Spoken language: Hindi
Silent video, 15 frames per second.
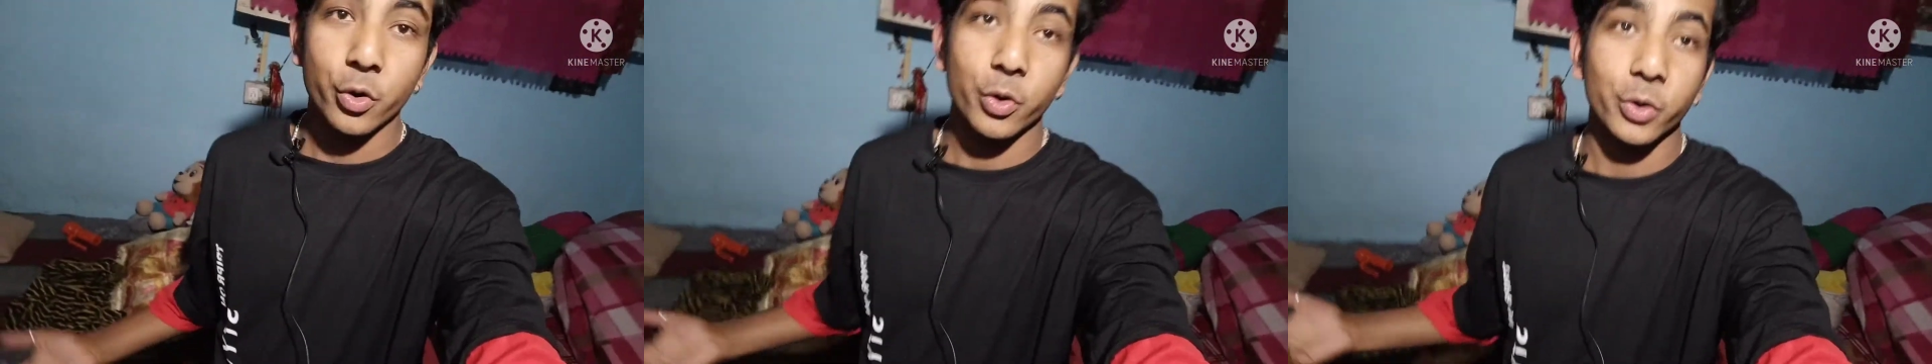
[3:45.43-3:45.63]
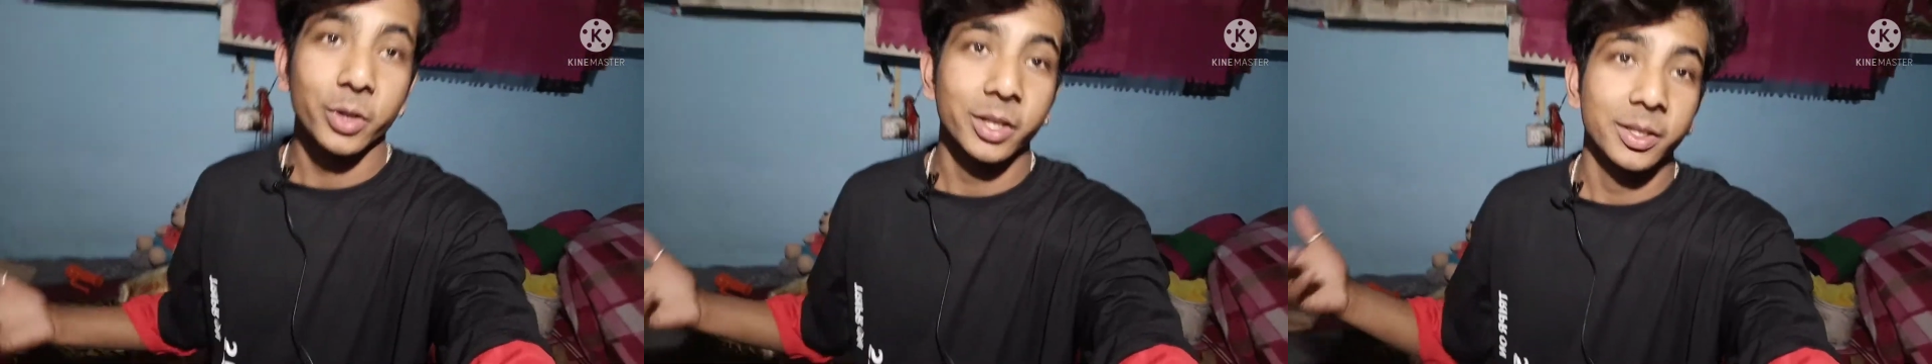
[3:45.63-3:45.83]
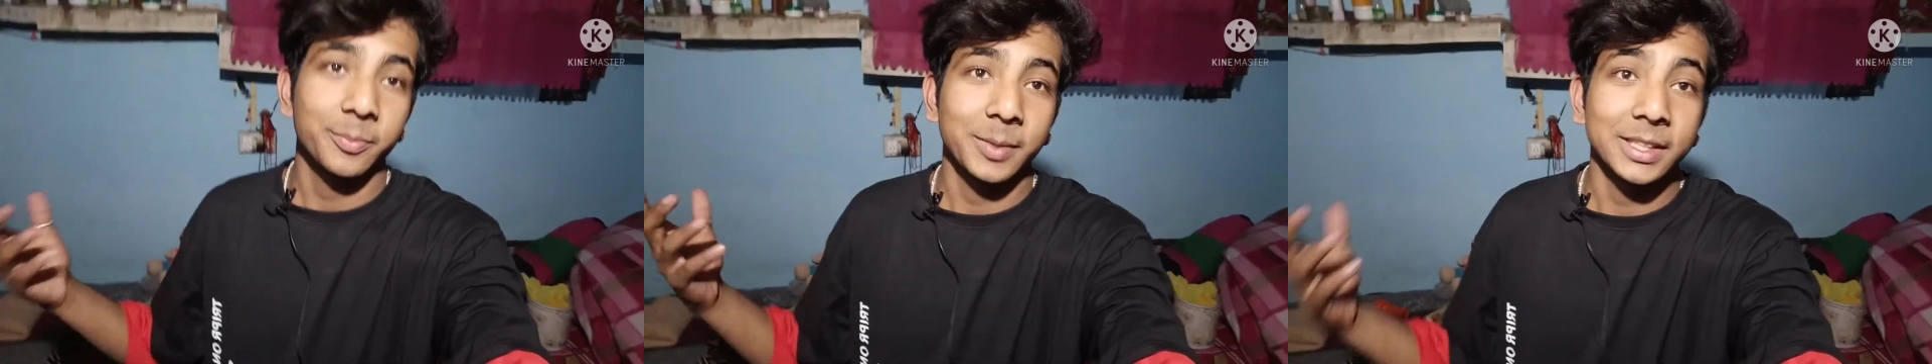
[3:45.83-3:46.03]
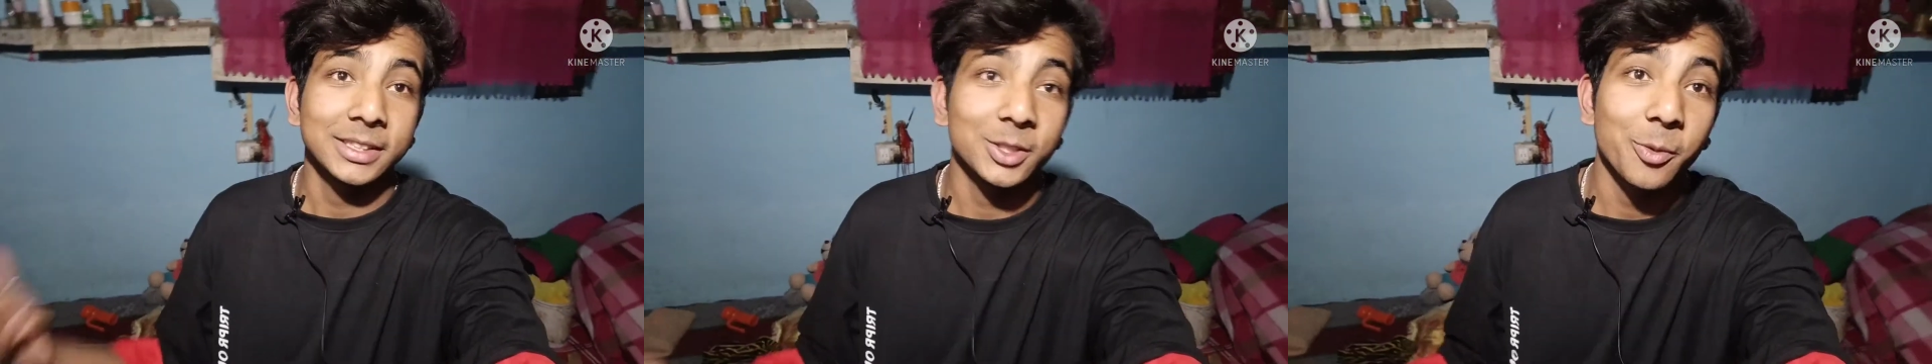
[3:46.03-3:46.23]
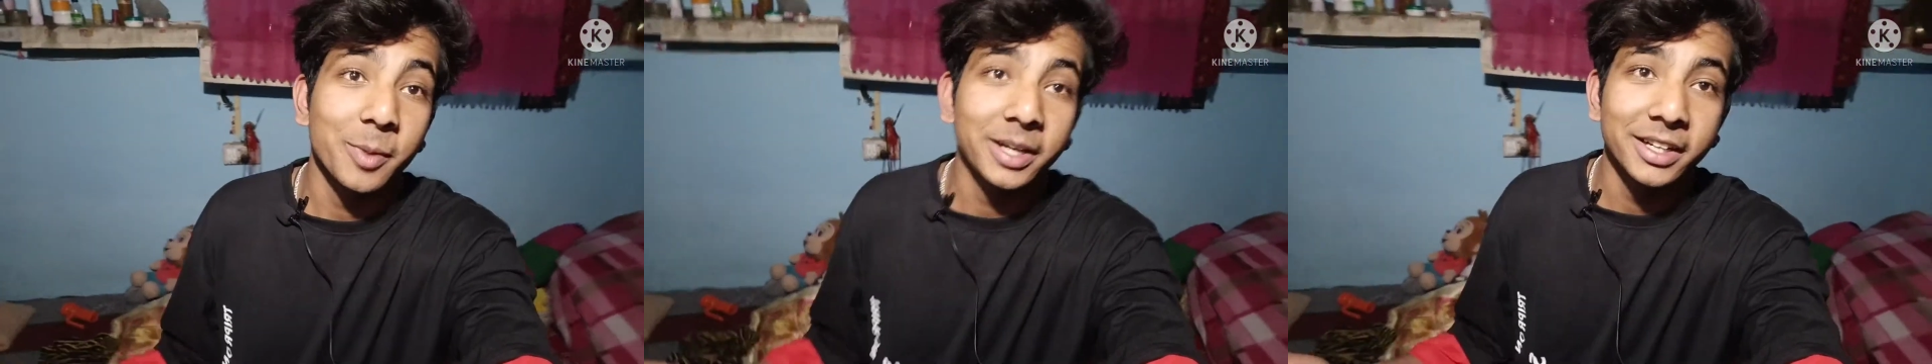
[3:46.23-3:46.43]
और
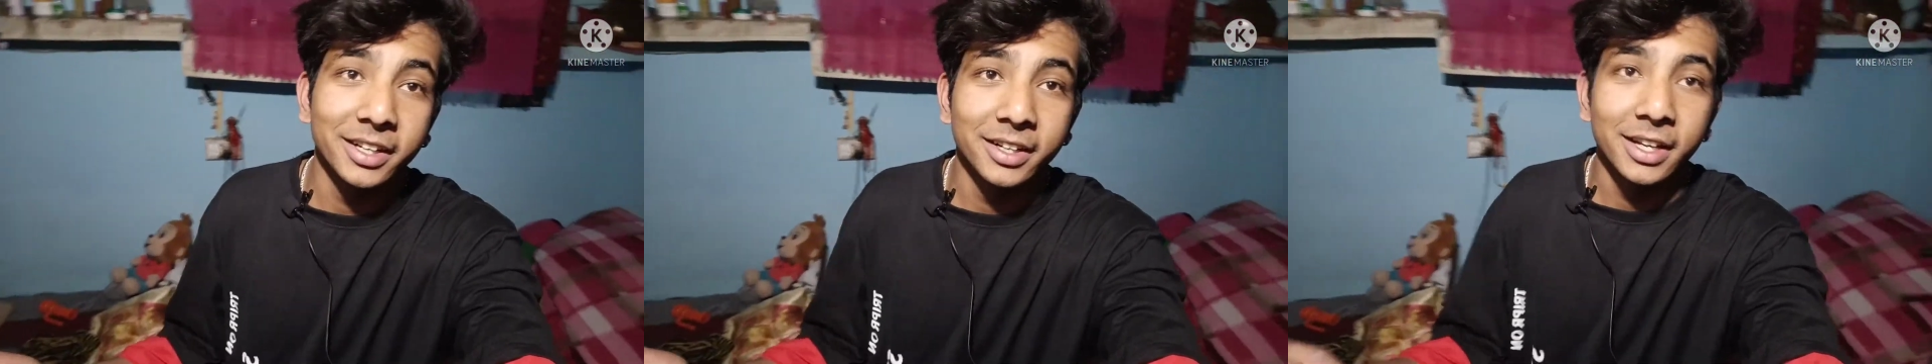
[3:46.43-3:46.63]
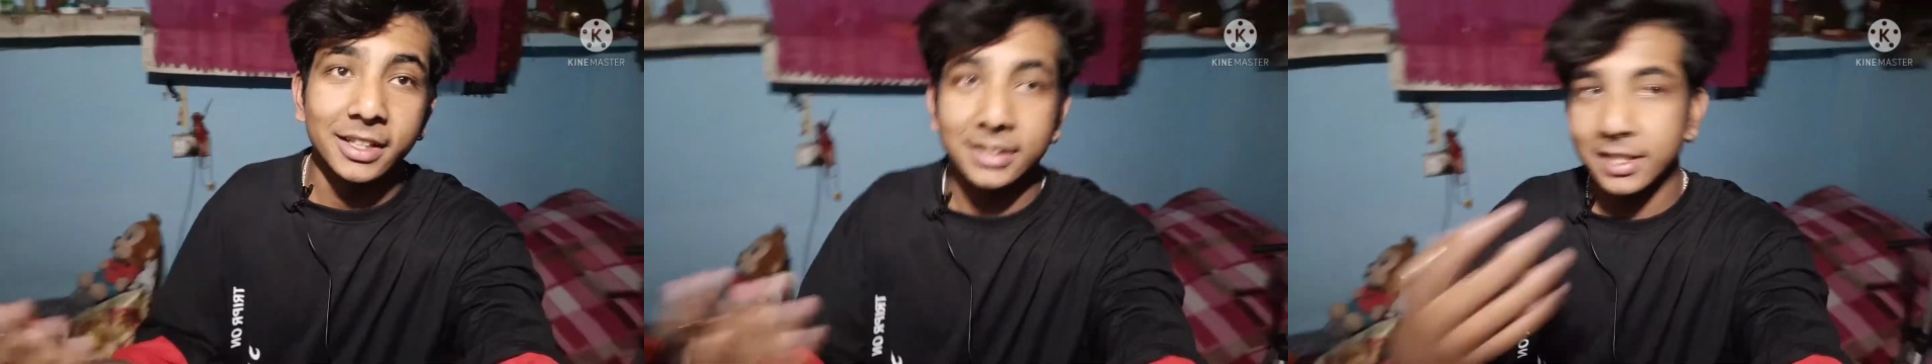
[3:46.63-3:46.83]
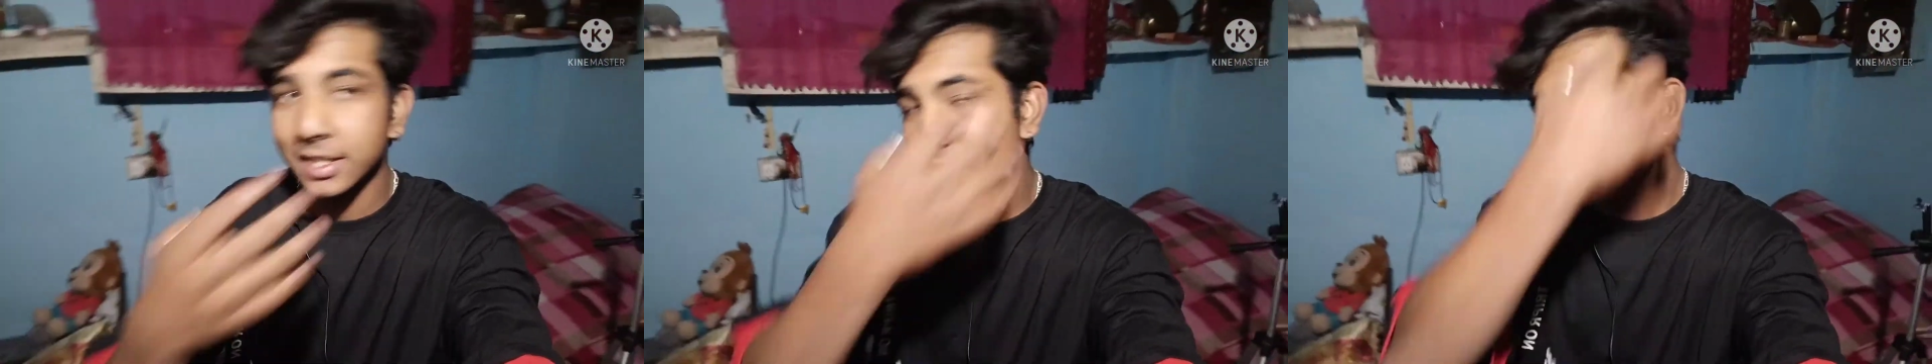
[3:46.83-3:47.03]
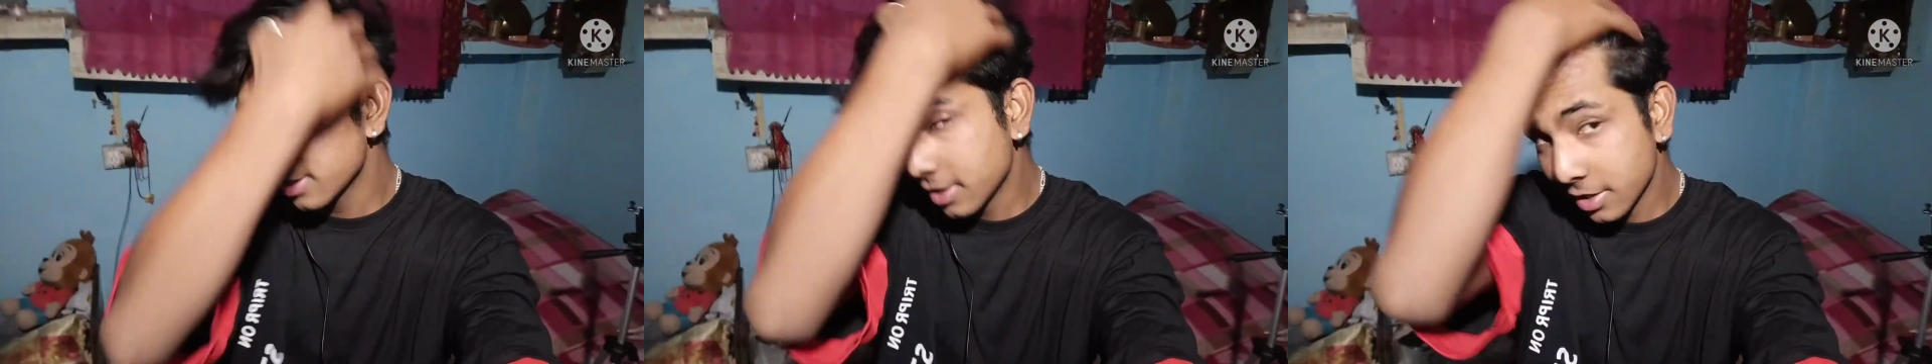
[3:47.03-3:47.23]
प्लीज़ कमेंट करना इसका